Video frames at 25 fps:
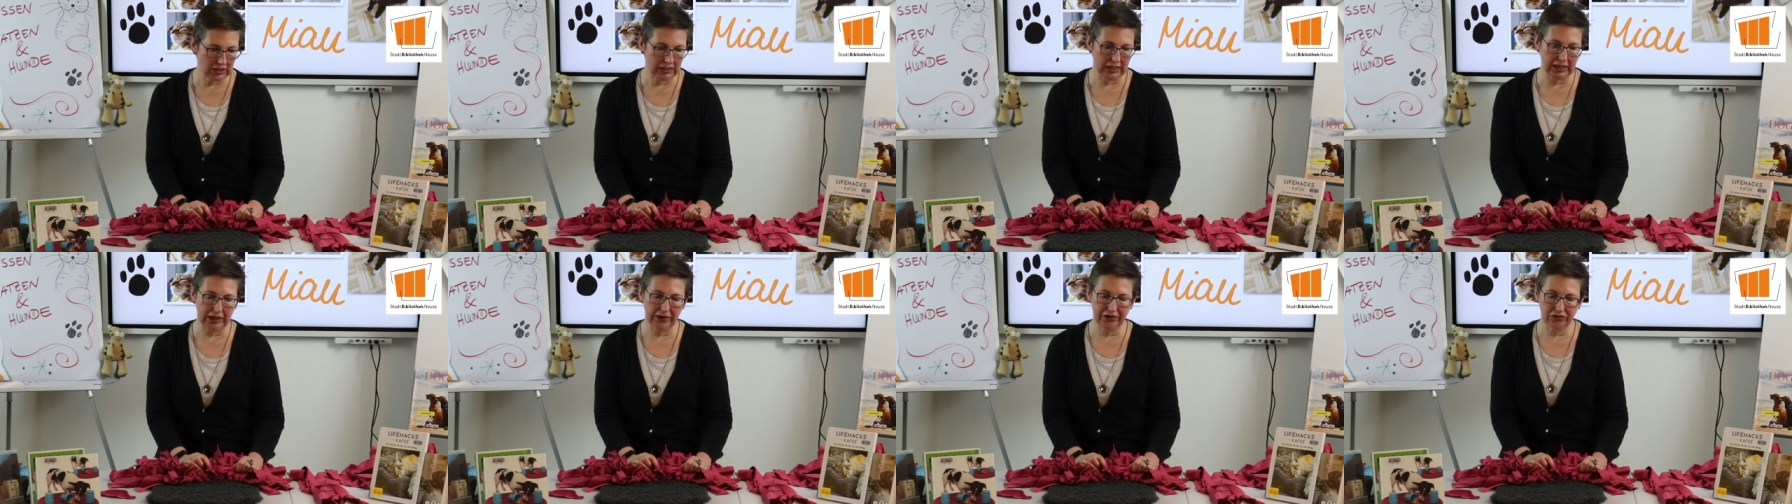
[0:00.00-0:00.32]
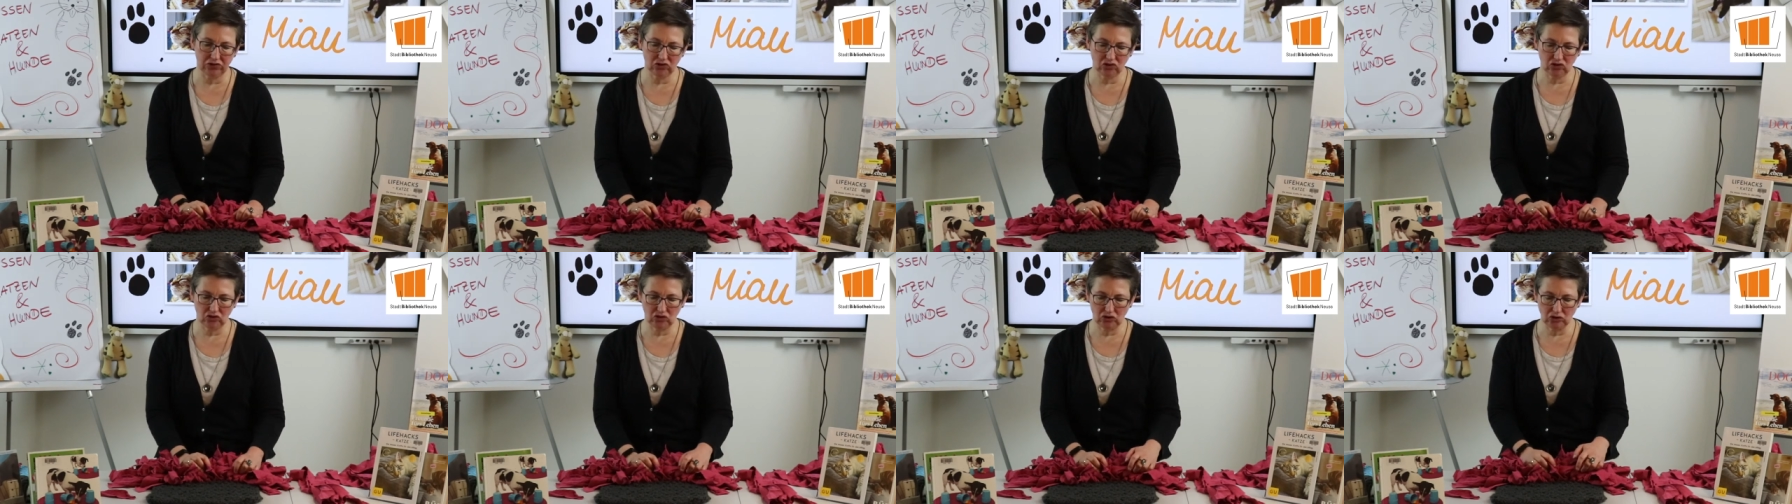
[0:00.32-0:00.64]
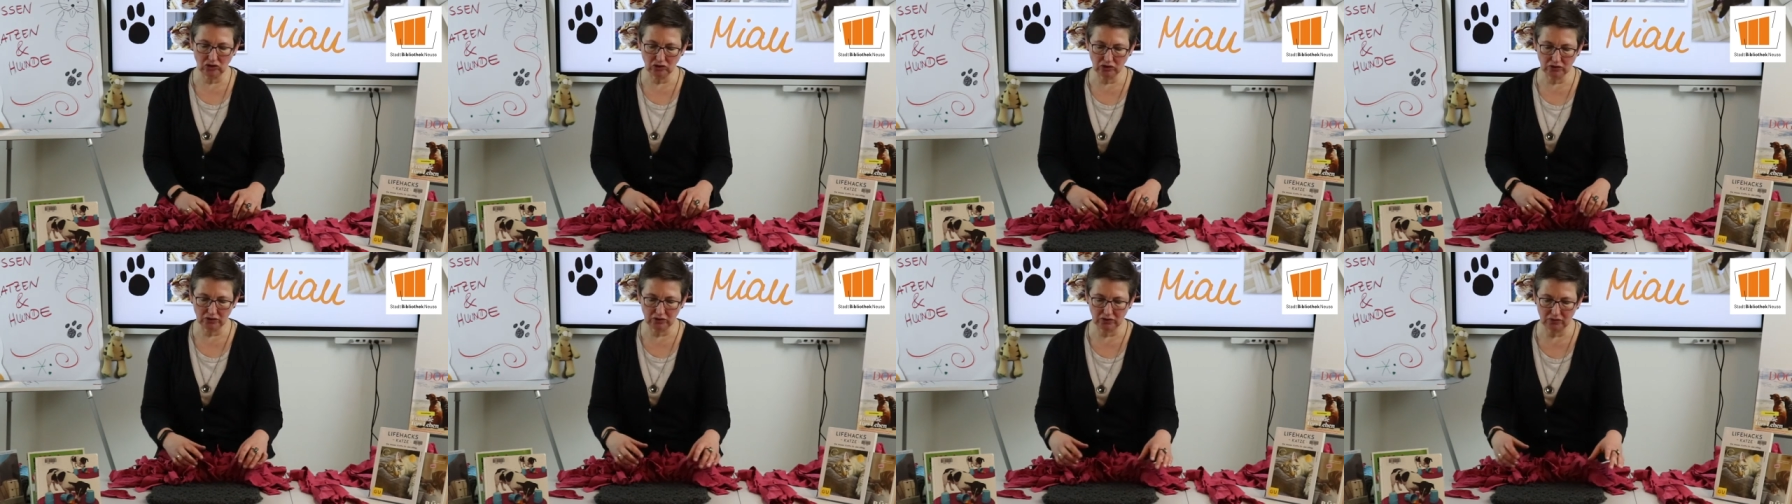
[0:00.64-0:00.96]
ein
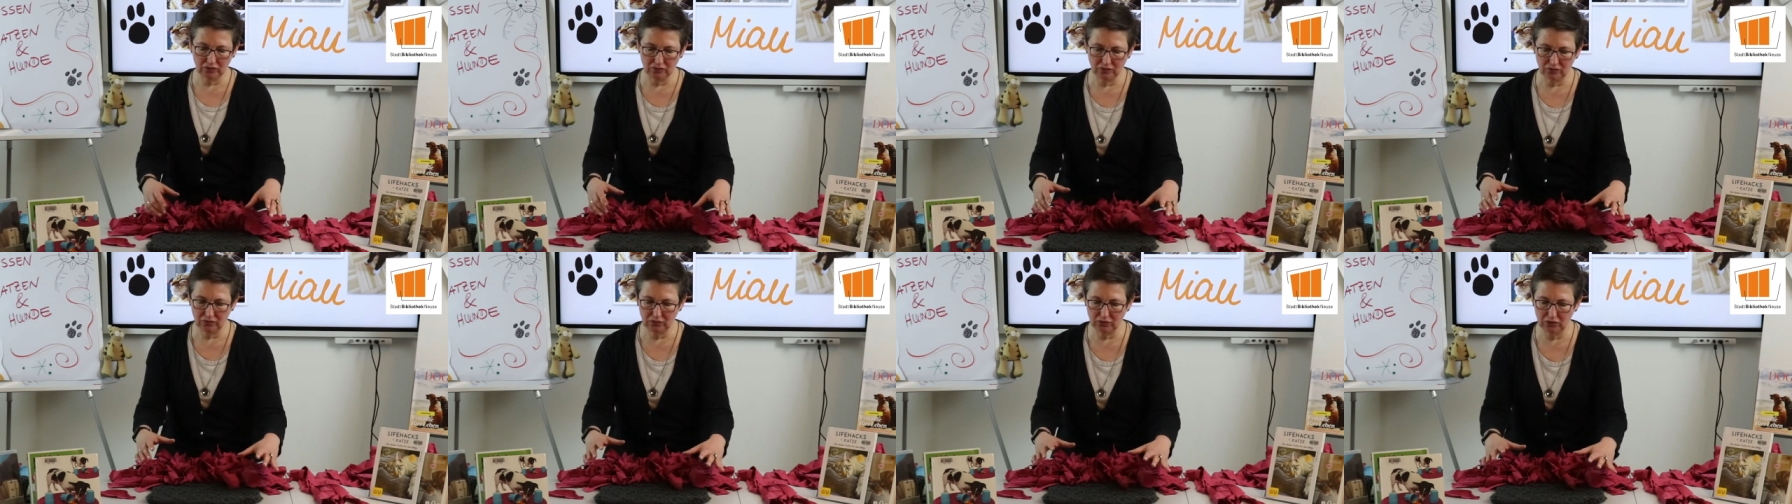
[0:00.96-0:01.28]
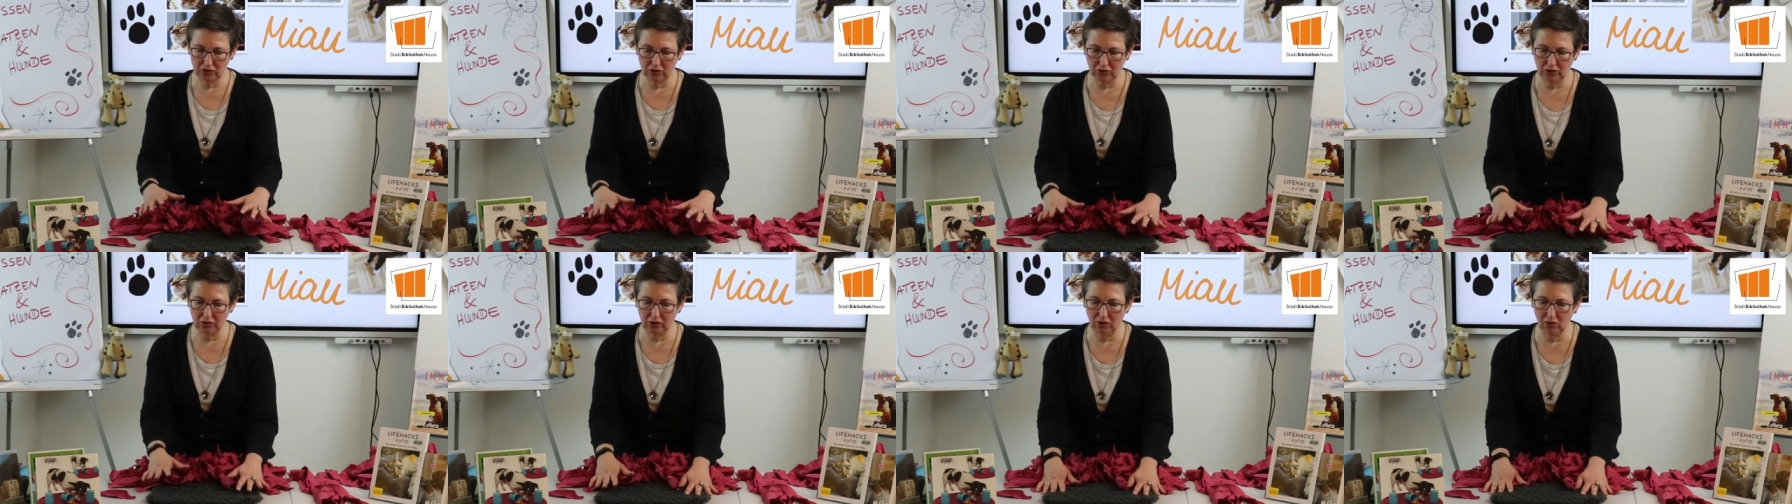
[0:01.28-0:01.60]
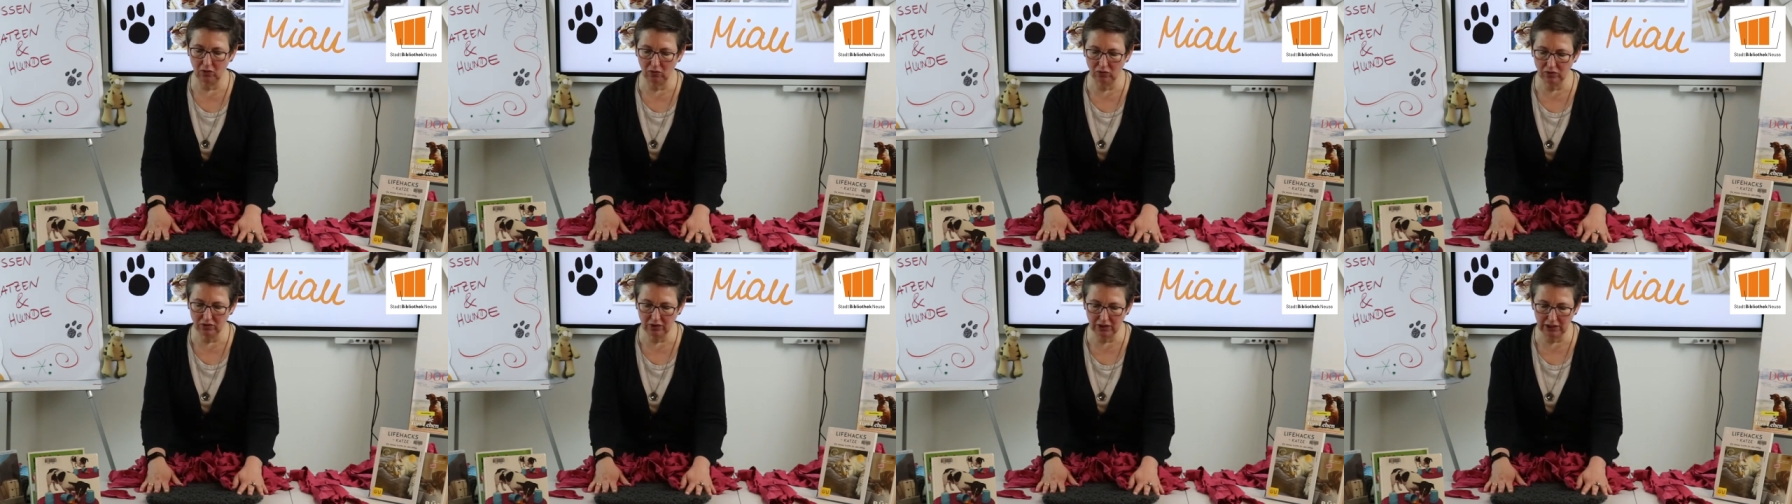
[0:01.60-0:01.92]
Stück von
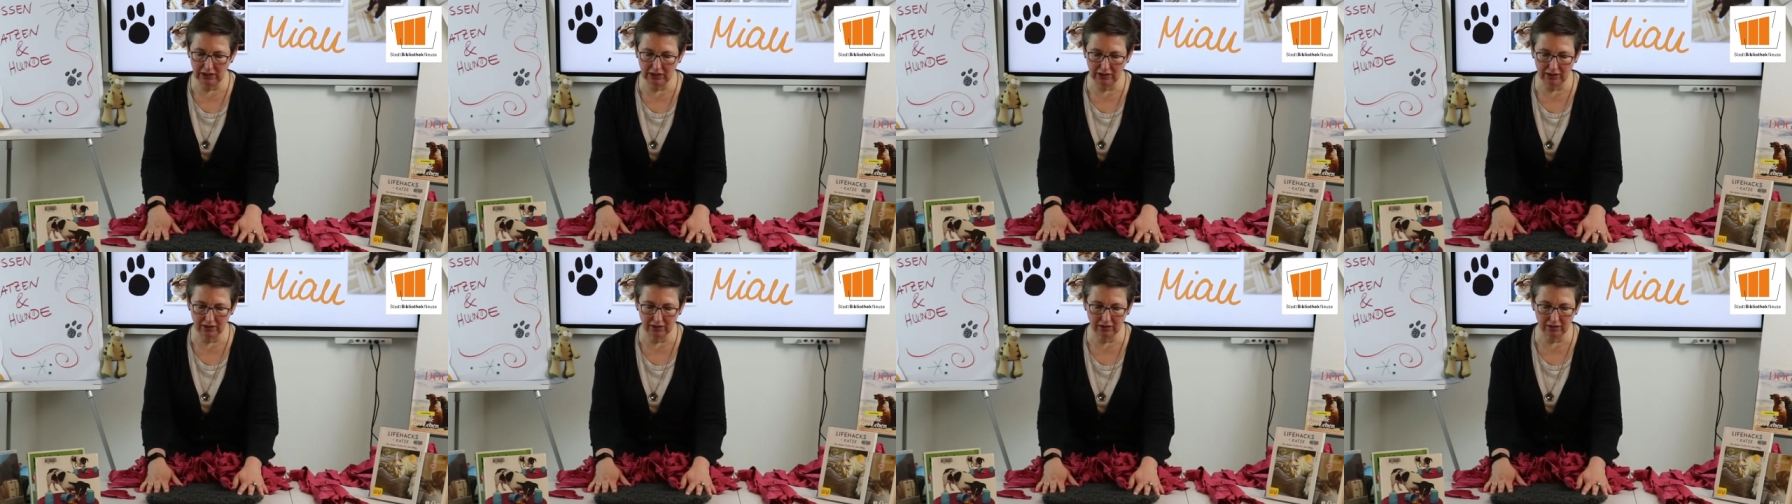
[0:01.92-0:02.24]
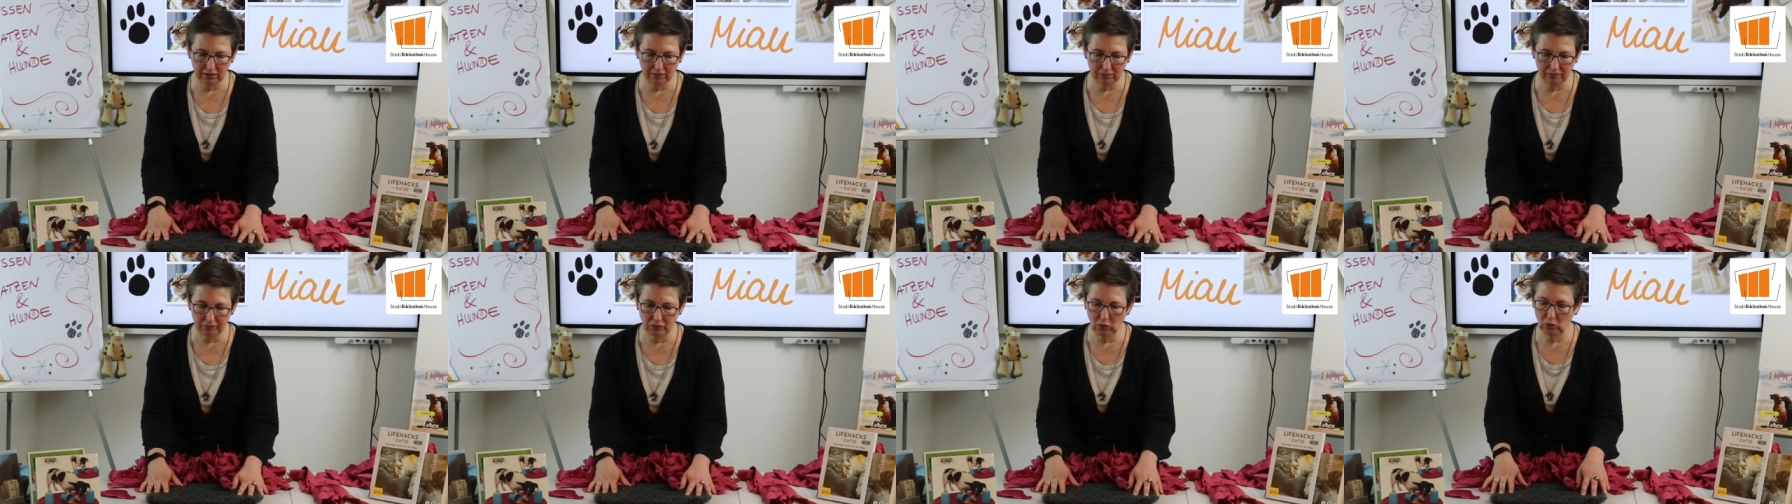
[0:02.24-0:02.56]
eurer Unterlage